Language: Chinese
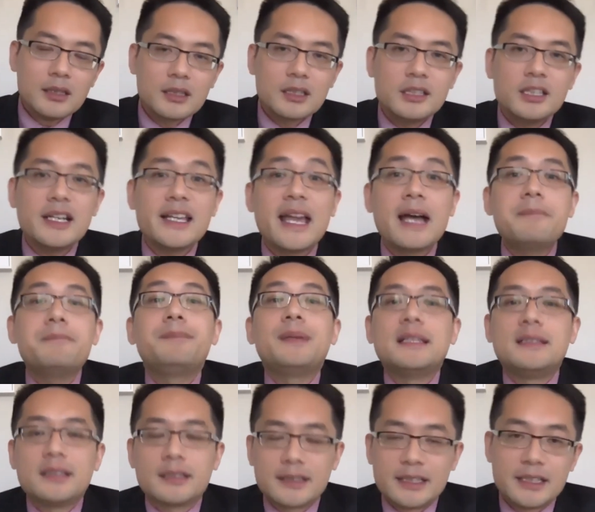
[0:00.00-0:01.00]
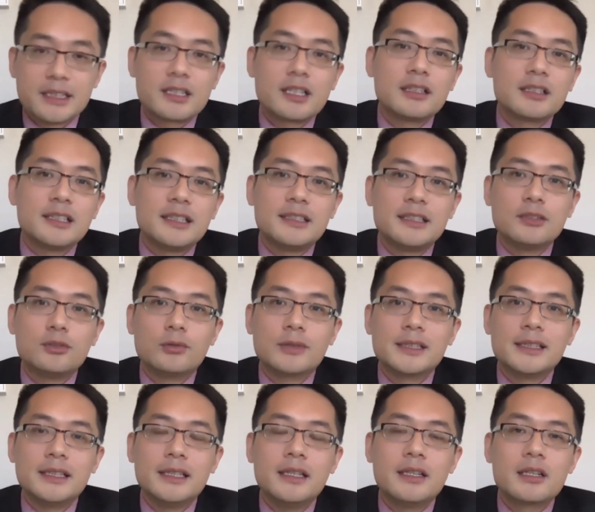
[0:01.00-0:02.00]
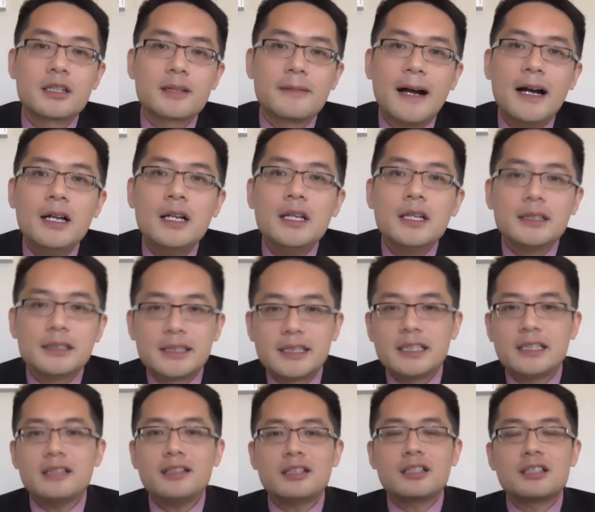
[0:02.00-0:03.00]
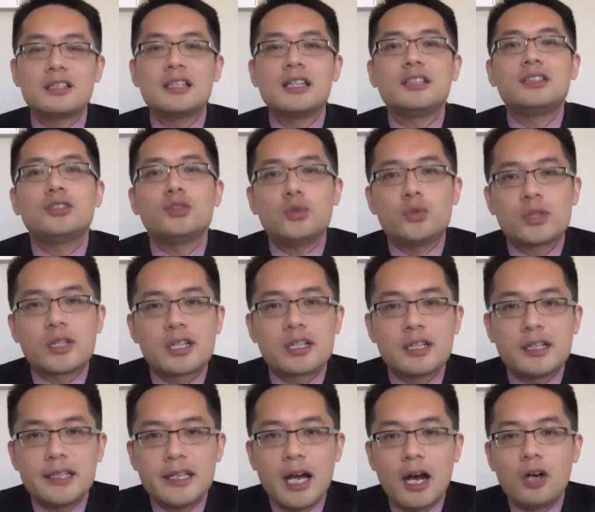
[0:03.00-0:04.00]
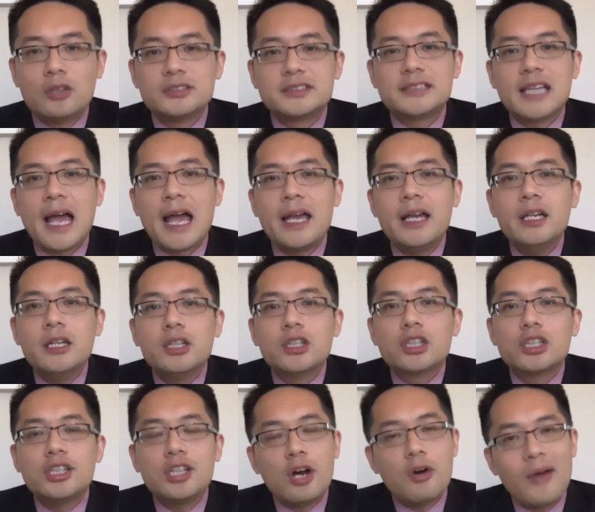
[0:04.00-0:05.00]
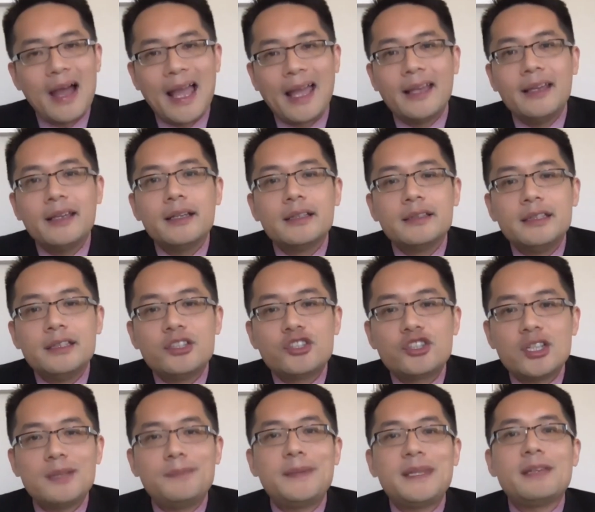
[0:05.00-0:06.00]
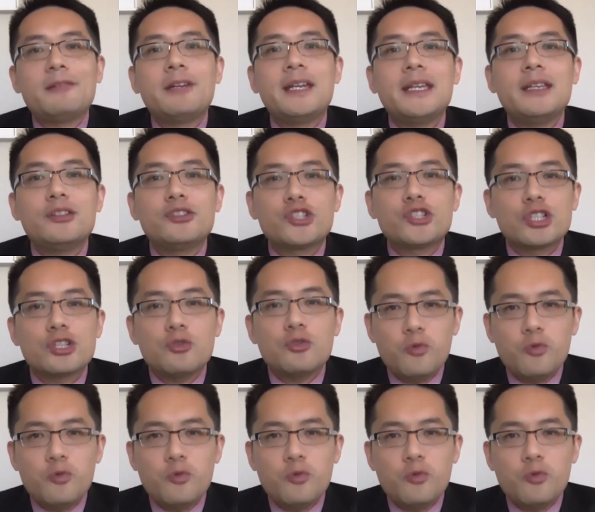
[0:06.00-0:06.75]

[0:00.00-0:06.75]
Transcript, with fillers: 科研背景提升这些东西是吧？其实呢，就是要在课外，你 G P V 之